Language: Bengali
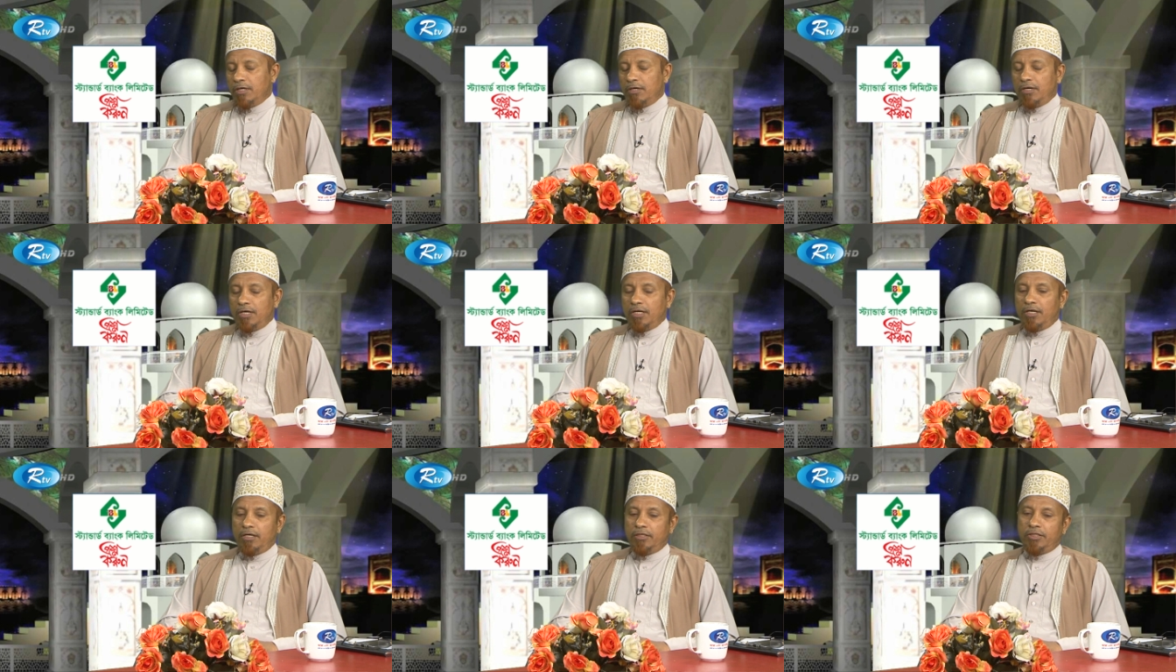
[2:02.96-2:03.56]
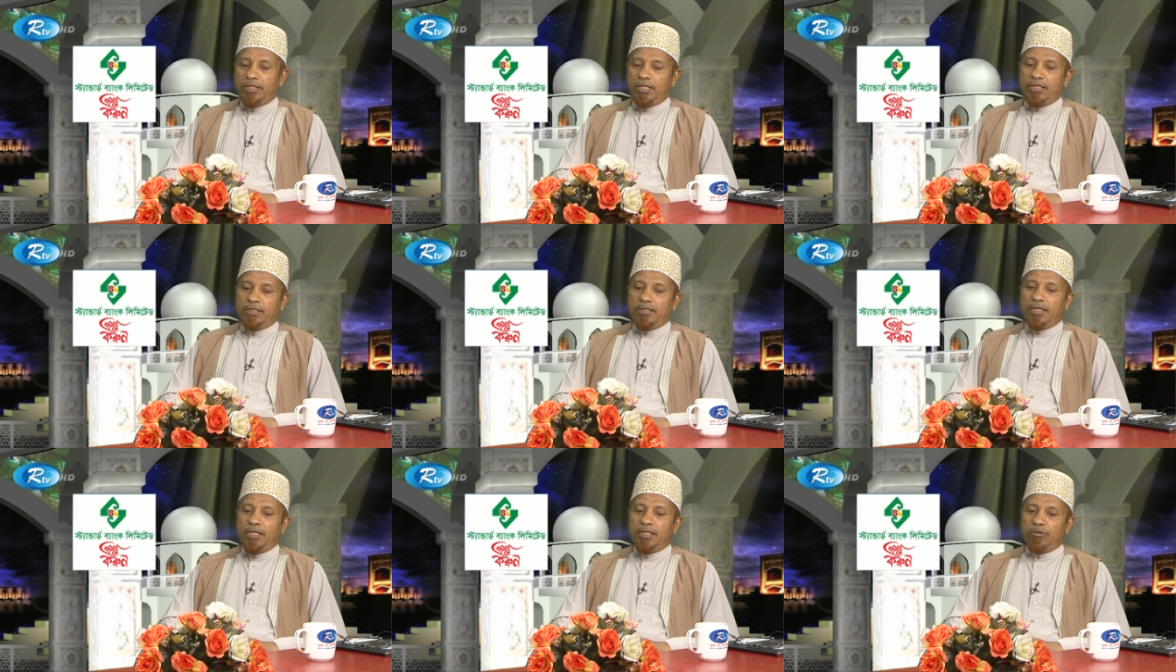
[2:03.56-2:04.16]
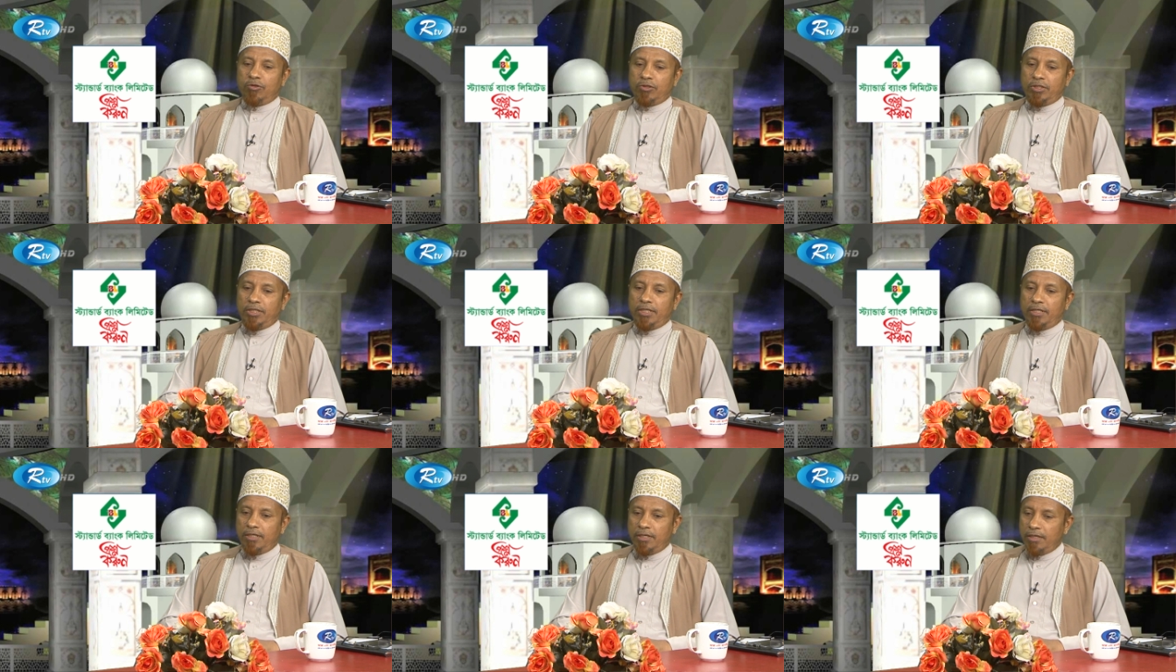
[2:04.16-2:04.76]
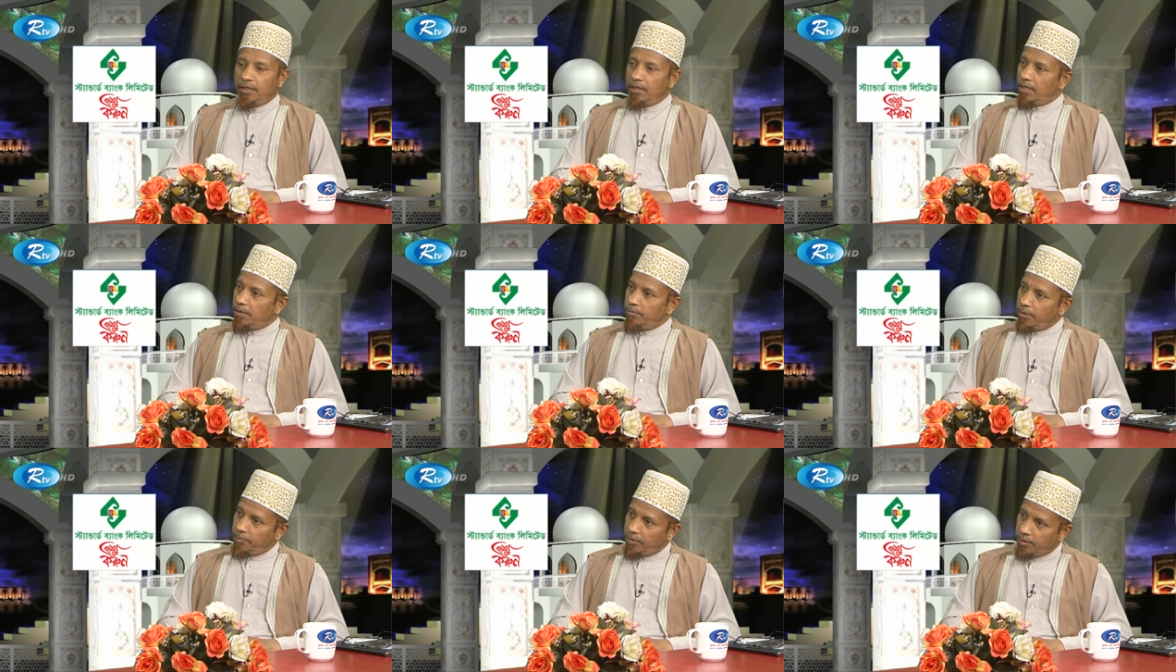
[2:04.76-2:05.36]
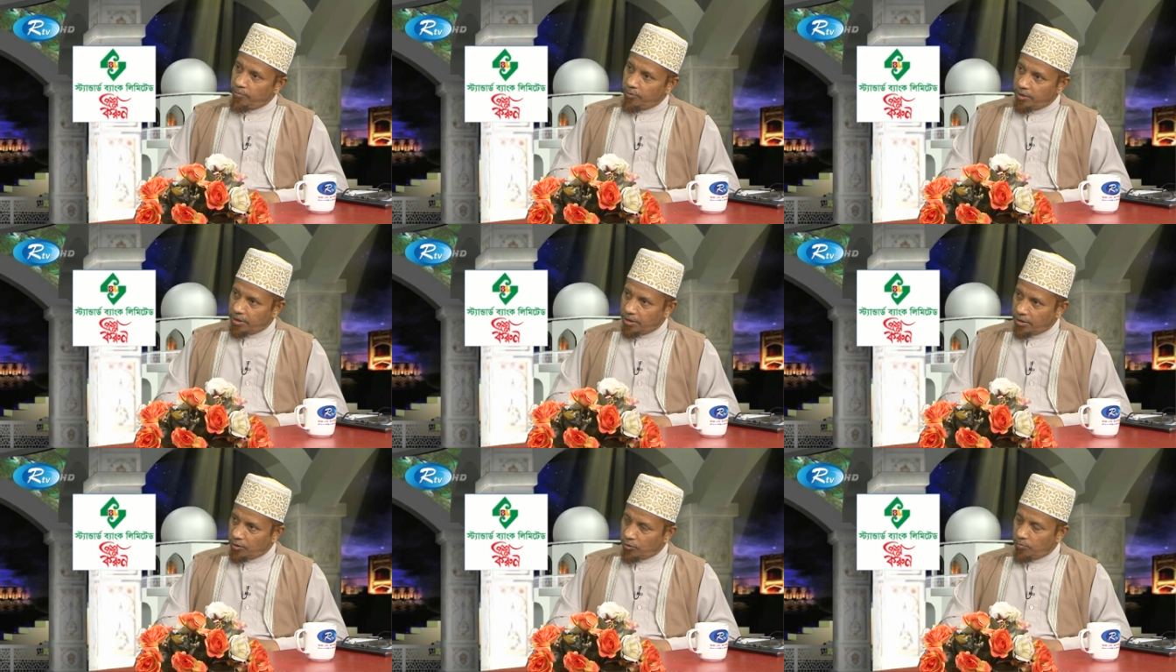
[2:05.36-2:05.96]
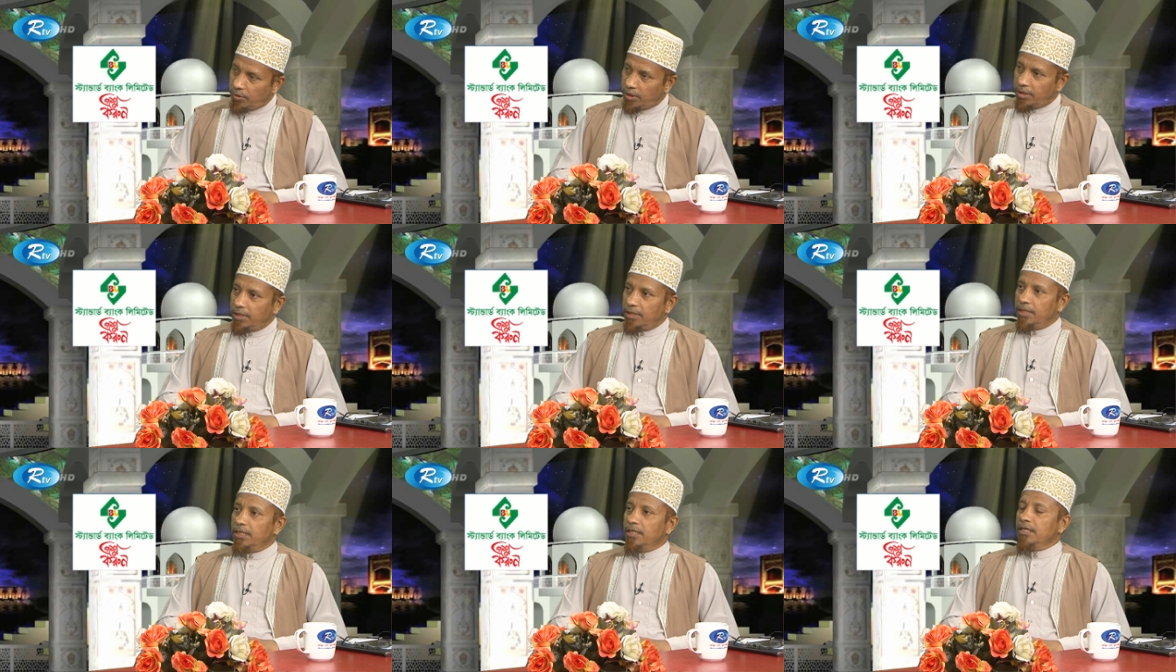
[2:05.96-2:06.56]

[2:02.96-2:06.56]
আল হাজ্জা আল্লাহ তালা এই দশ দিনের ব্যাপারে বলেছেন যে তোমরা যাতে